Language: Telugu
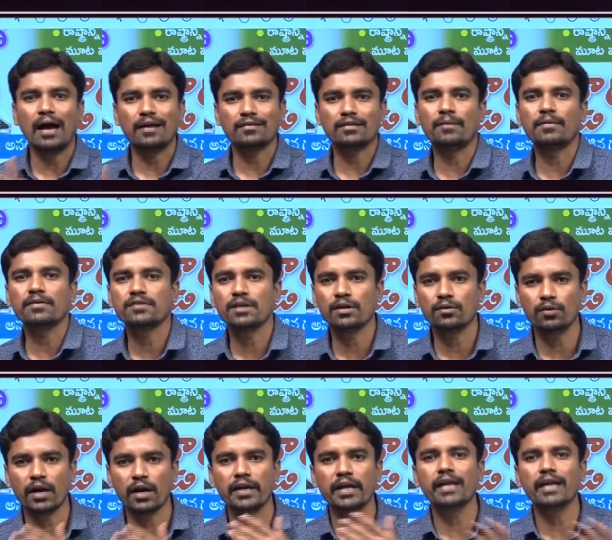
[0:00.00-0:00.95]
ఆ సమస్యను
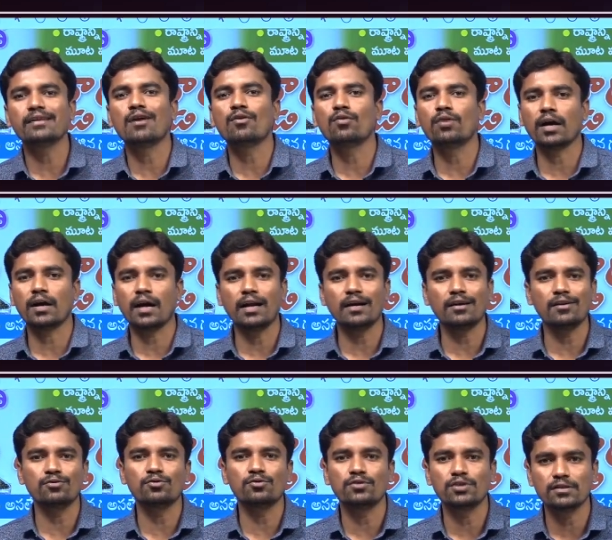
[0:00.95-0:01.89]
కూడా నేరుగా కూడా
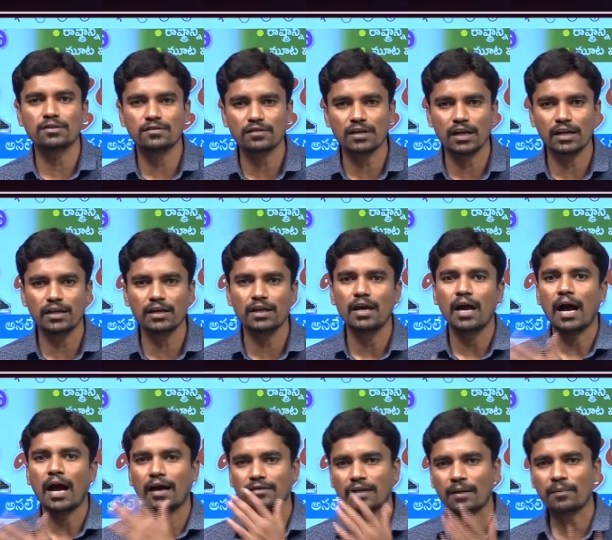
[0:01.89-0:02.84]
కలెక్టర్ దృష్టికి తీసుకెళ్లి
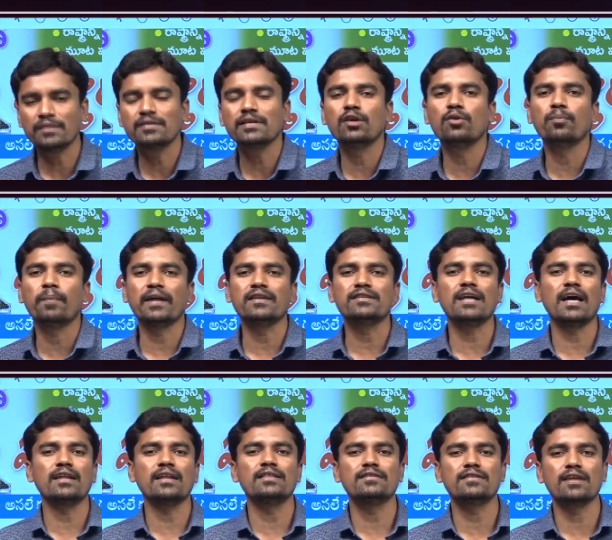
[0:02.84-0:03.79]
ఆ సమస్యను
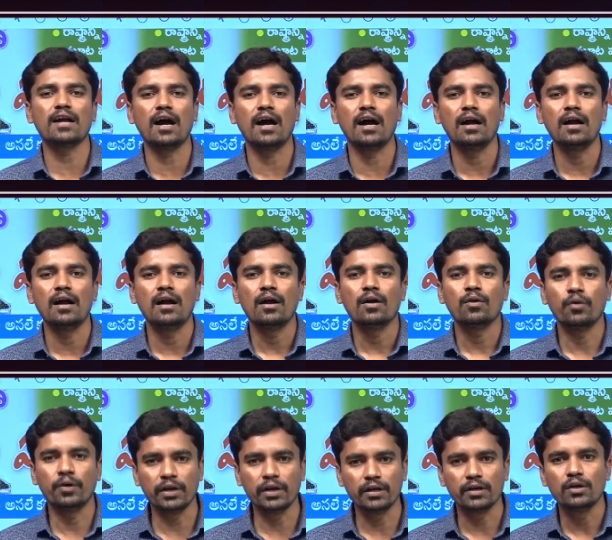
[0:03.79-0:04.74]
పరిష్కారం దిశగా
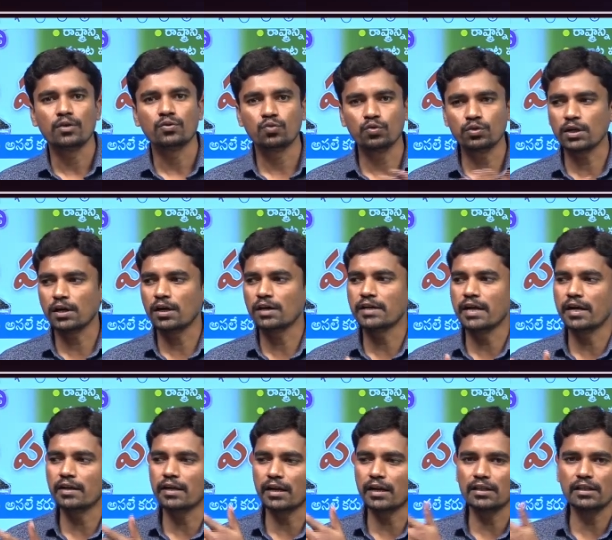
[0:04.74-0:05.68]
కొన్ని సూచనలు
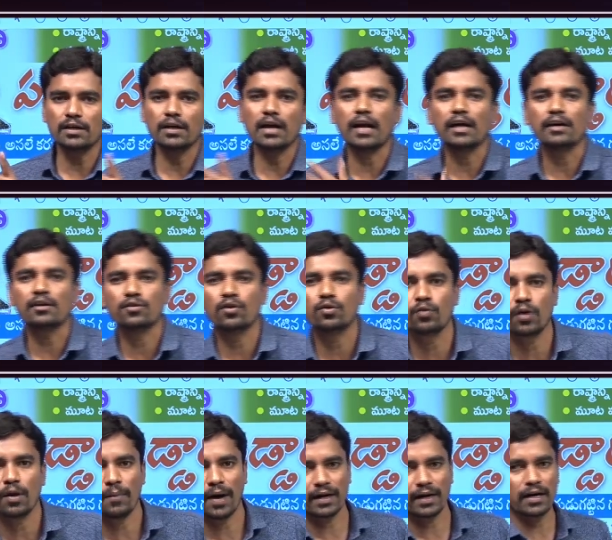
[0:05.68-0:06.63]
చేయడం జరిగింది కలెక్టర్తో
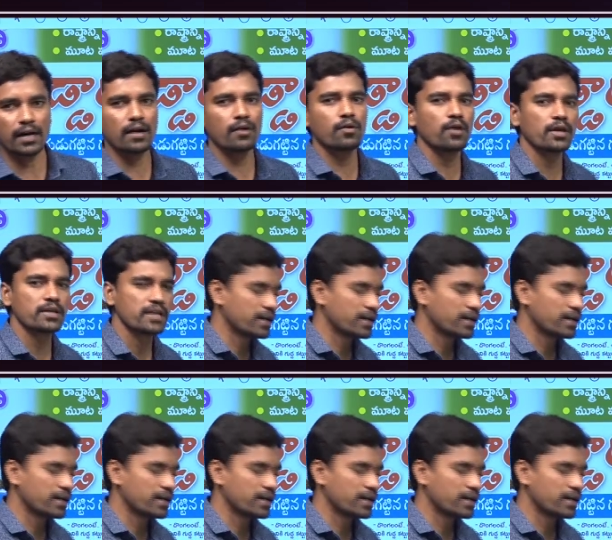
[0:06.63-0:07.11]
కూడా మాట్లాడడం కూడా